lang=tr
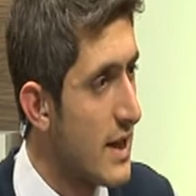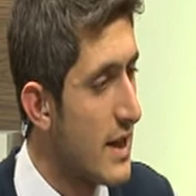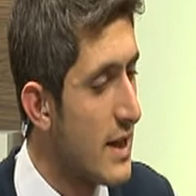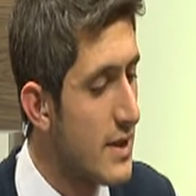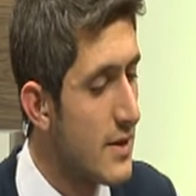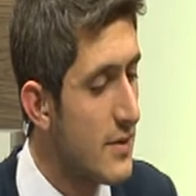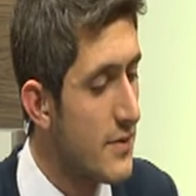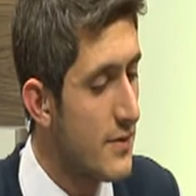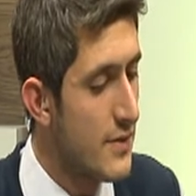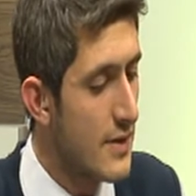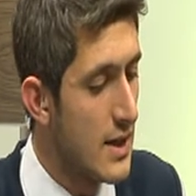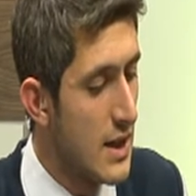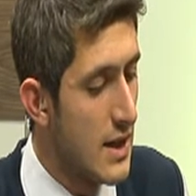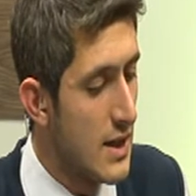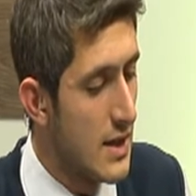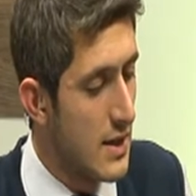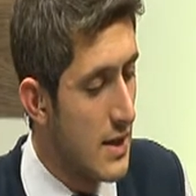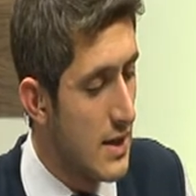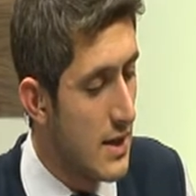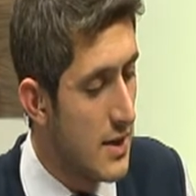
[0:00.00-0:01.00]
Yerde Hedef yaptık.
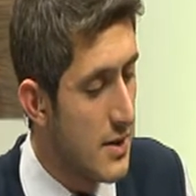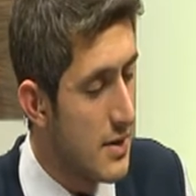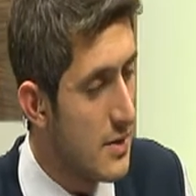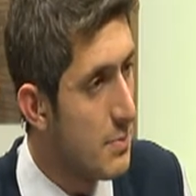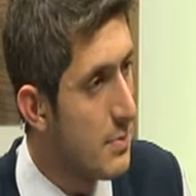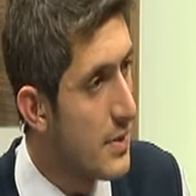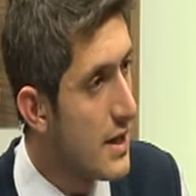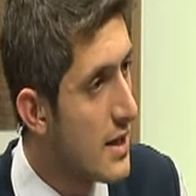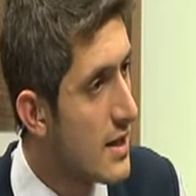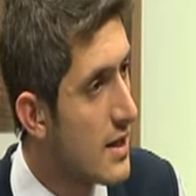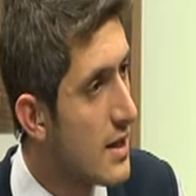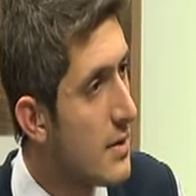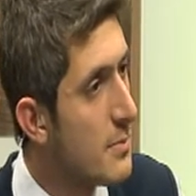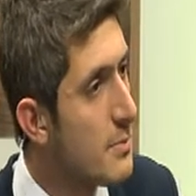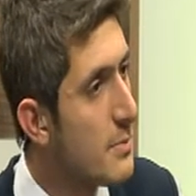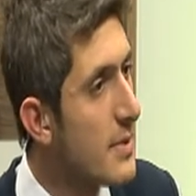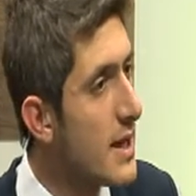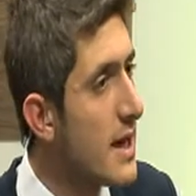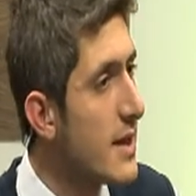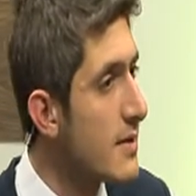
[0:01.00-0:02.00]
E,
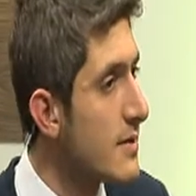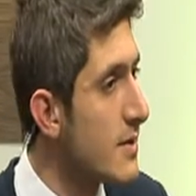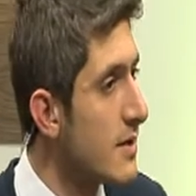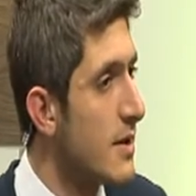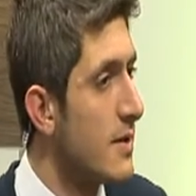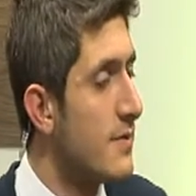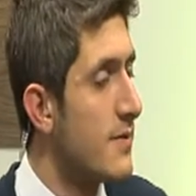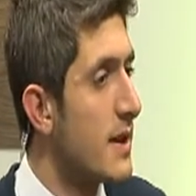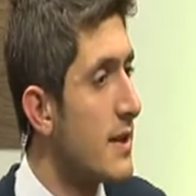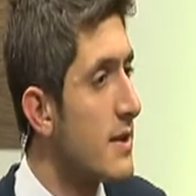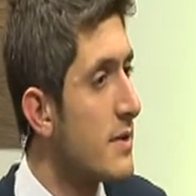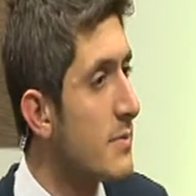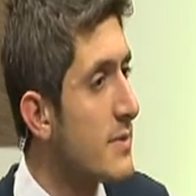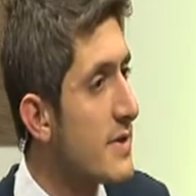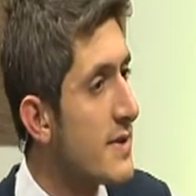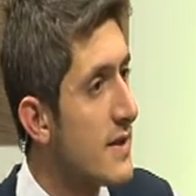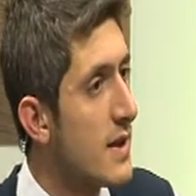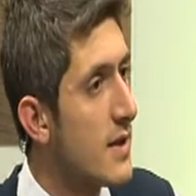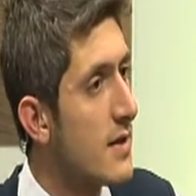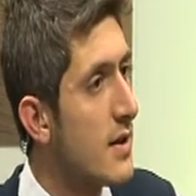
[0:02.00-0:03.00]
Peygamber Efendimiz
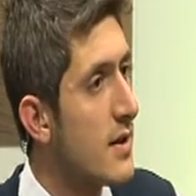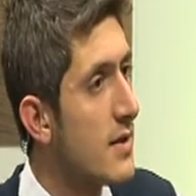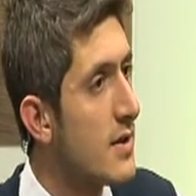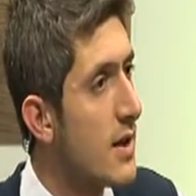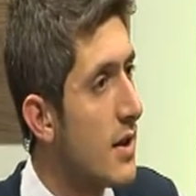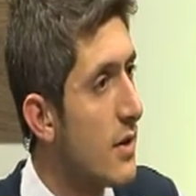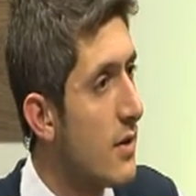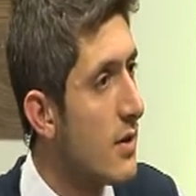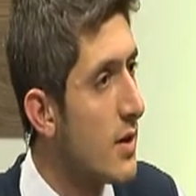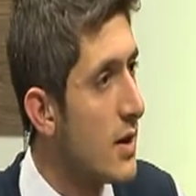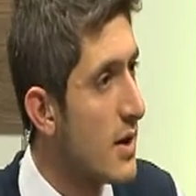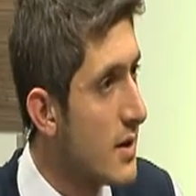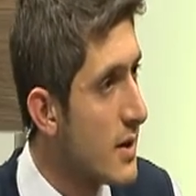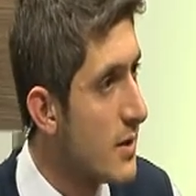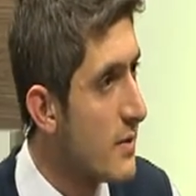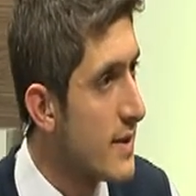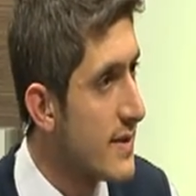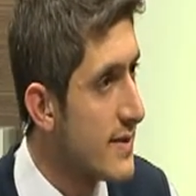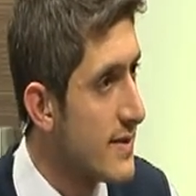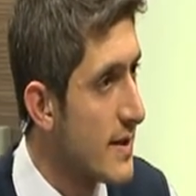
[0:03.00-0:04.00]
sallallahu aleyhi
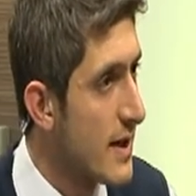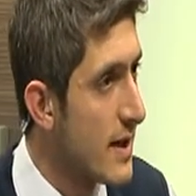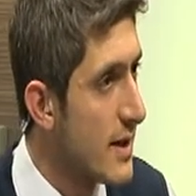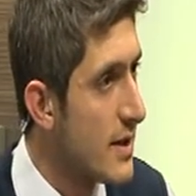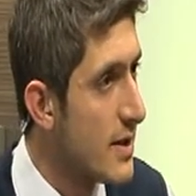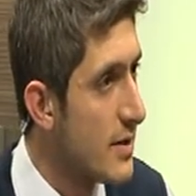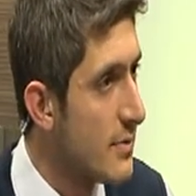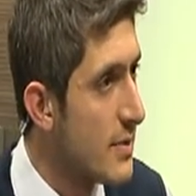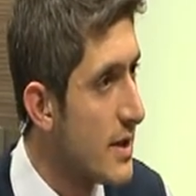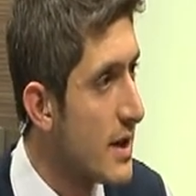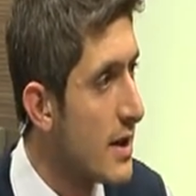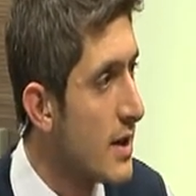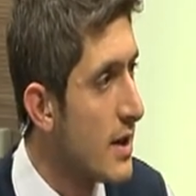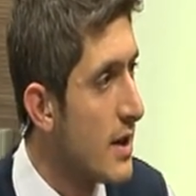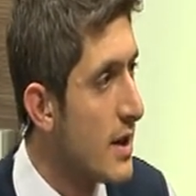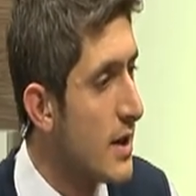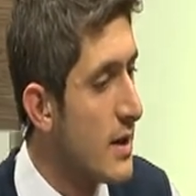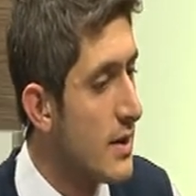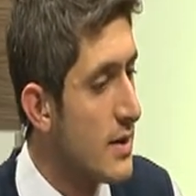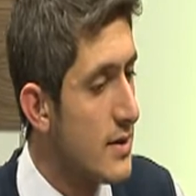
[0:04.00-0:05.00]
ve sellemi
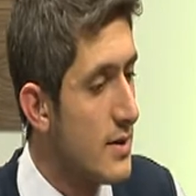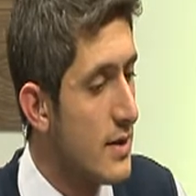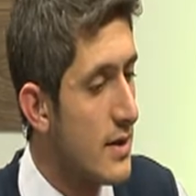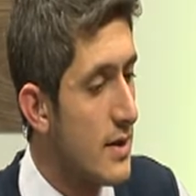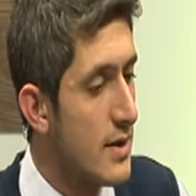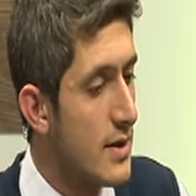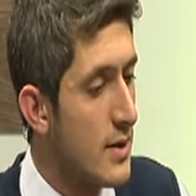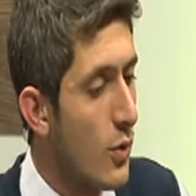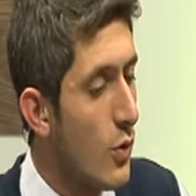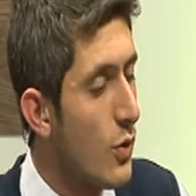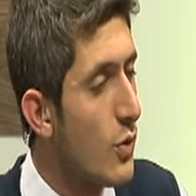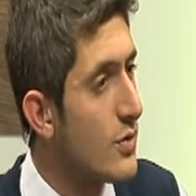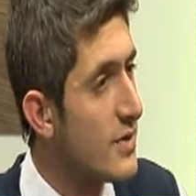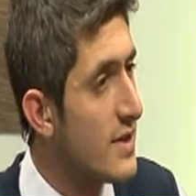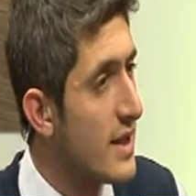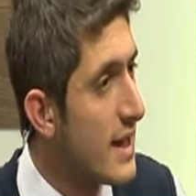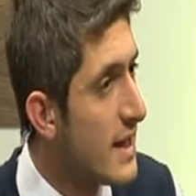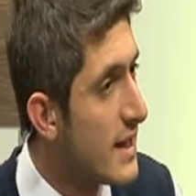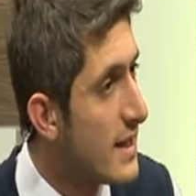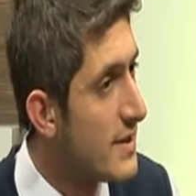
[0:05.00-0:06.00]
e, o
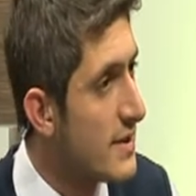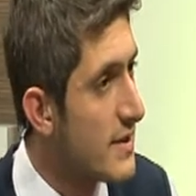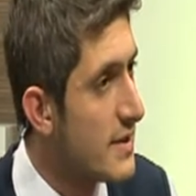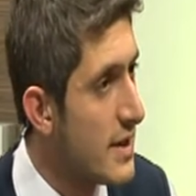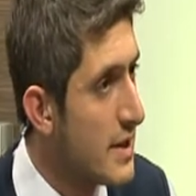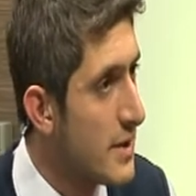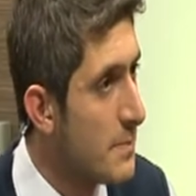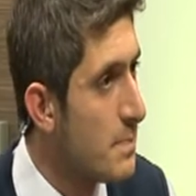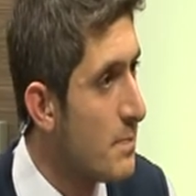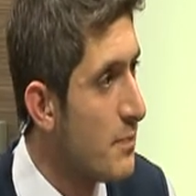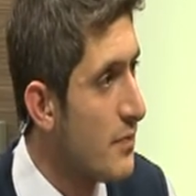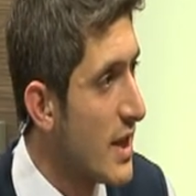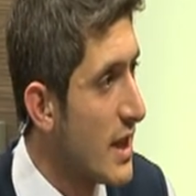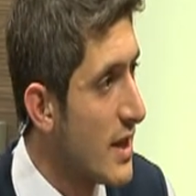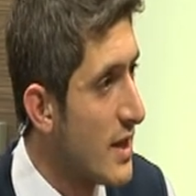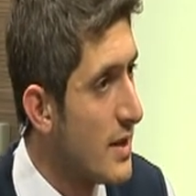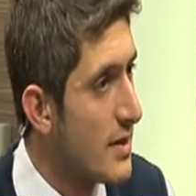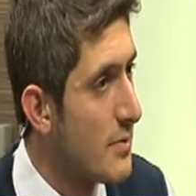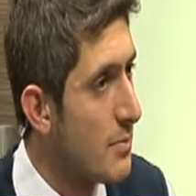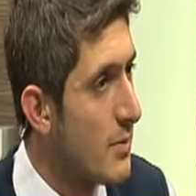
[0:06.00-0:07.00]
değerini
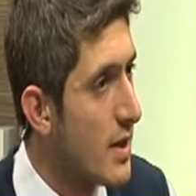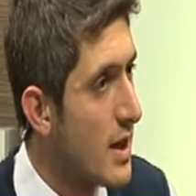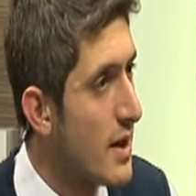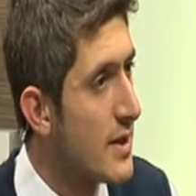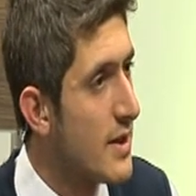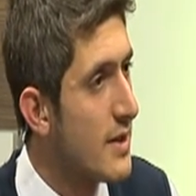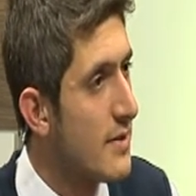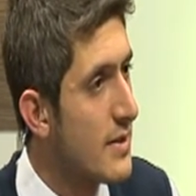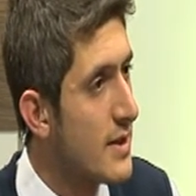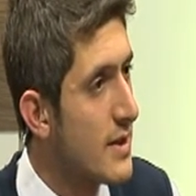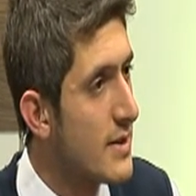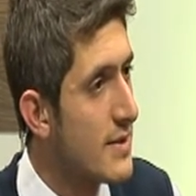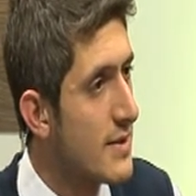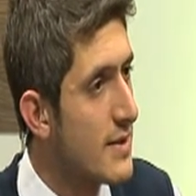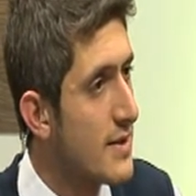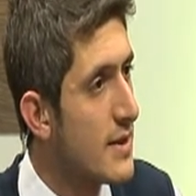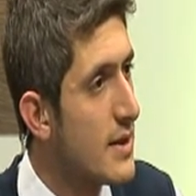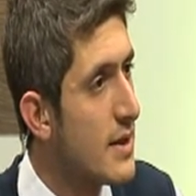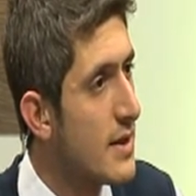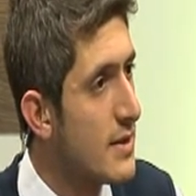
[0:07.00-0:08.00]
e,
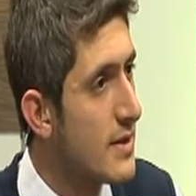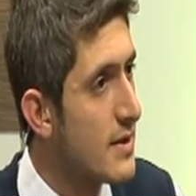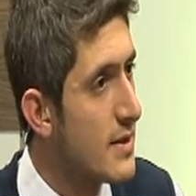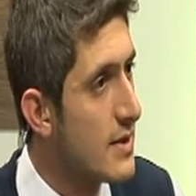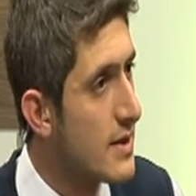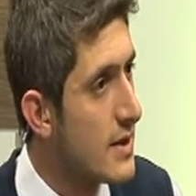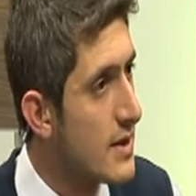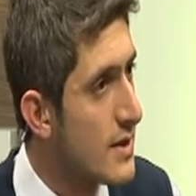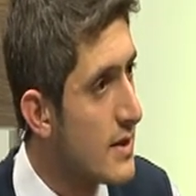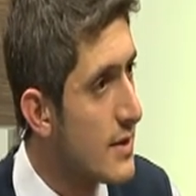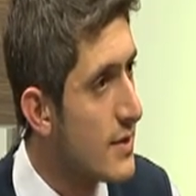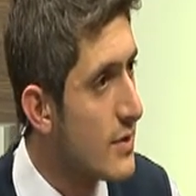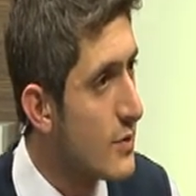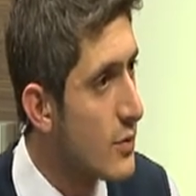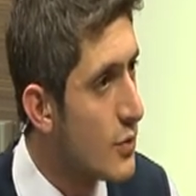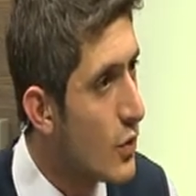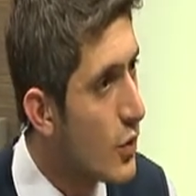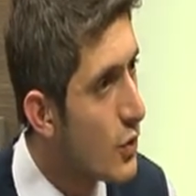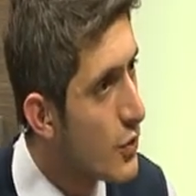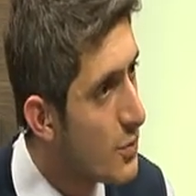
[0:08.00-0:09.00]
maneviyatını e,
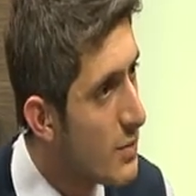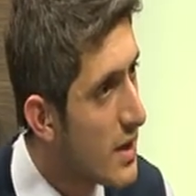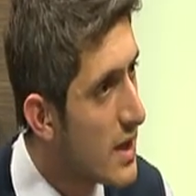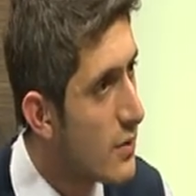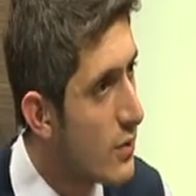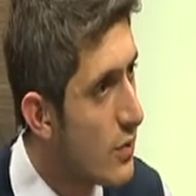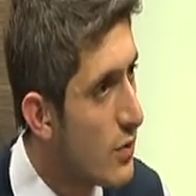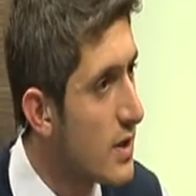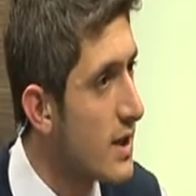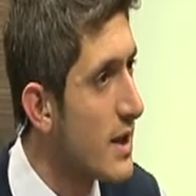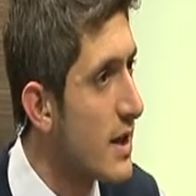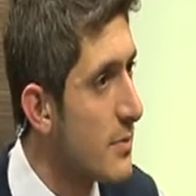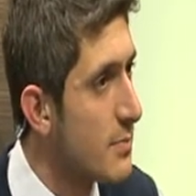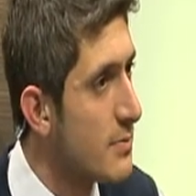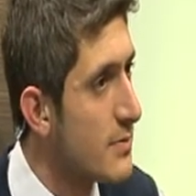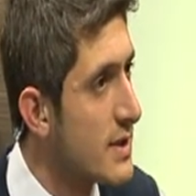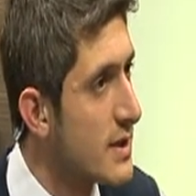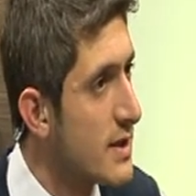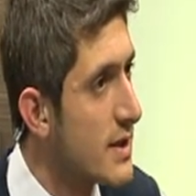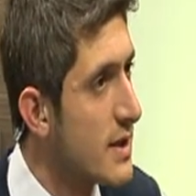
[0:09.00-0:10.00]
korumak olarak
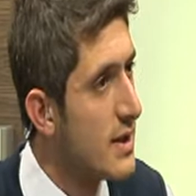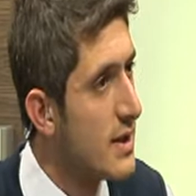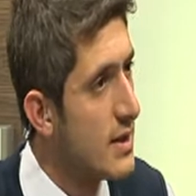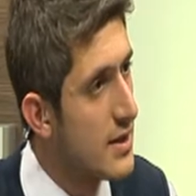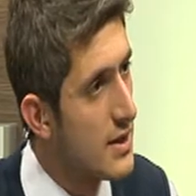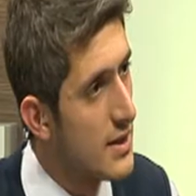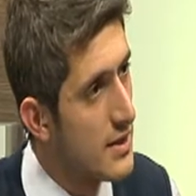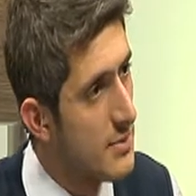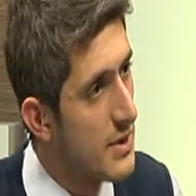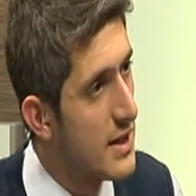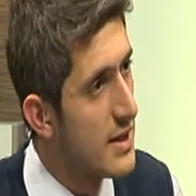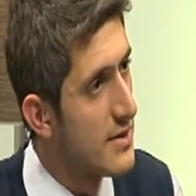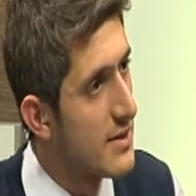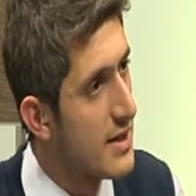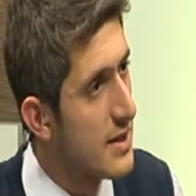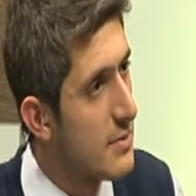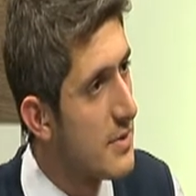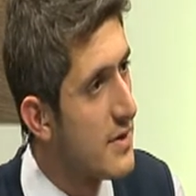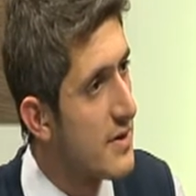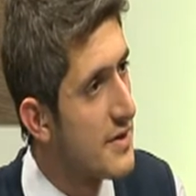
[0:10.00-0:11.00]
mı e,
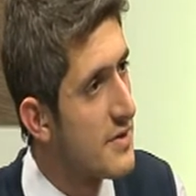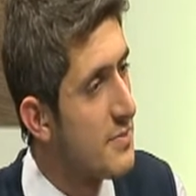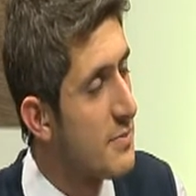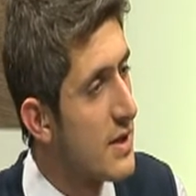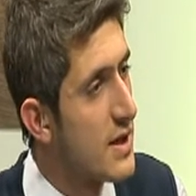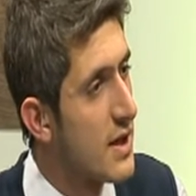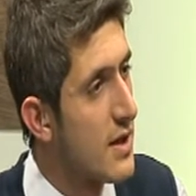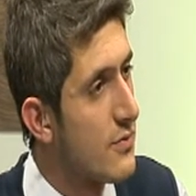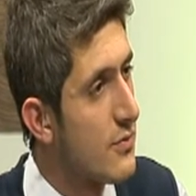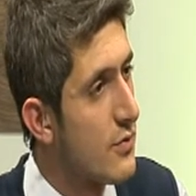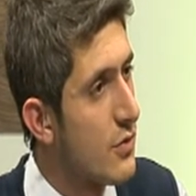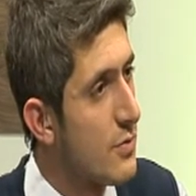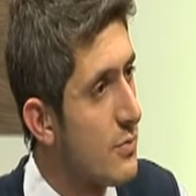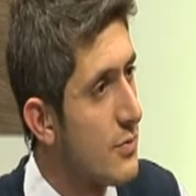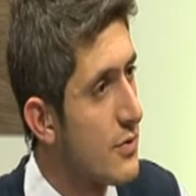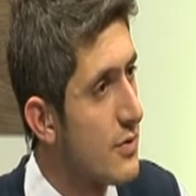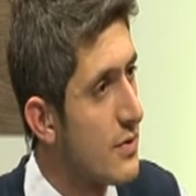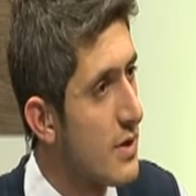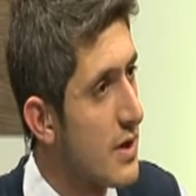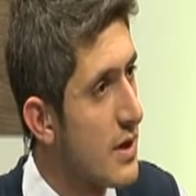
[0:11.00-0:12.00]
belirtebiliriz platformun yani
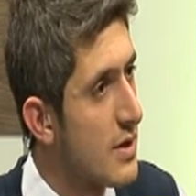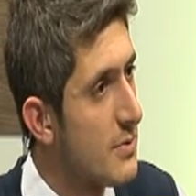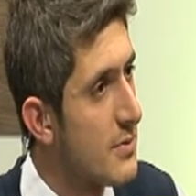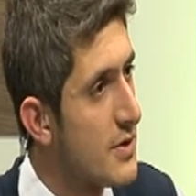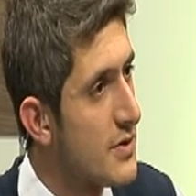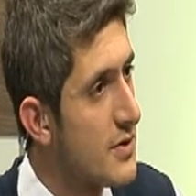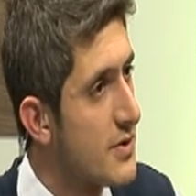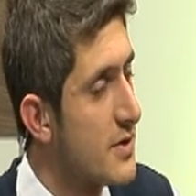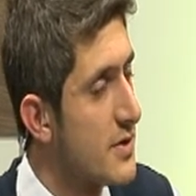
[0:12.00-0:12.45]
aslında, amacını?